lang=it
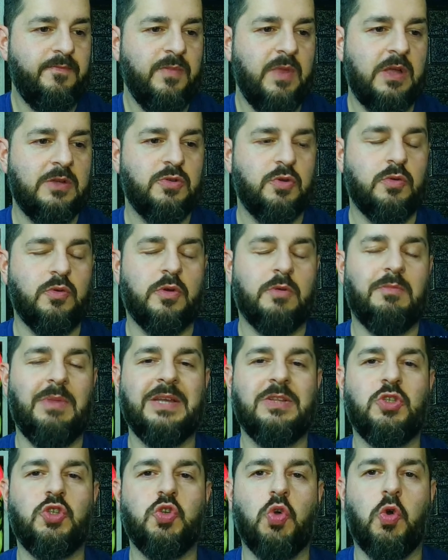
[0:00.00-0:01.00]
sono
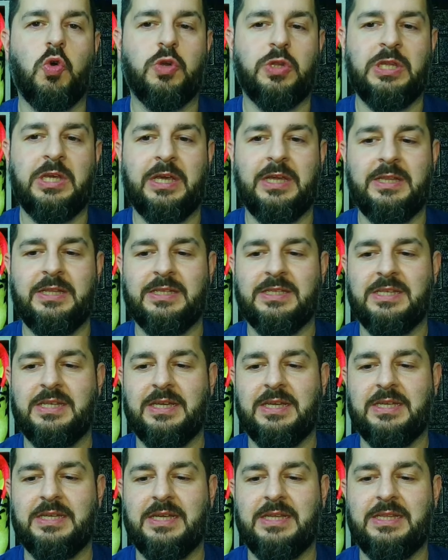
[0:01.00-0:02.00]
ormai giorni che ne,
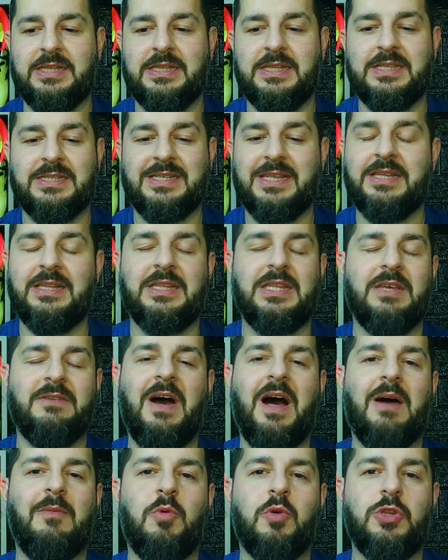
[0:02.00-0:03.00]
che, che ne
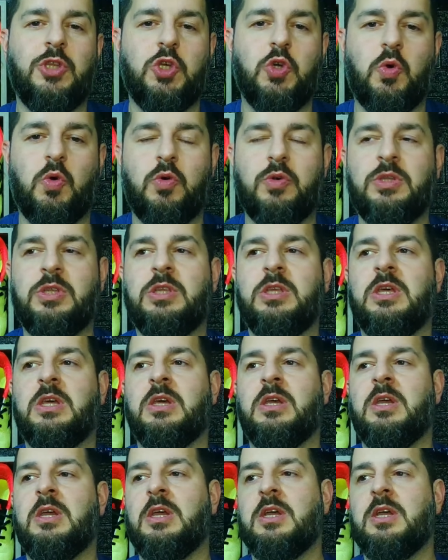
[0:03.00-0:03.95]
sentivamo di ogni,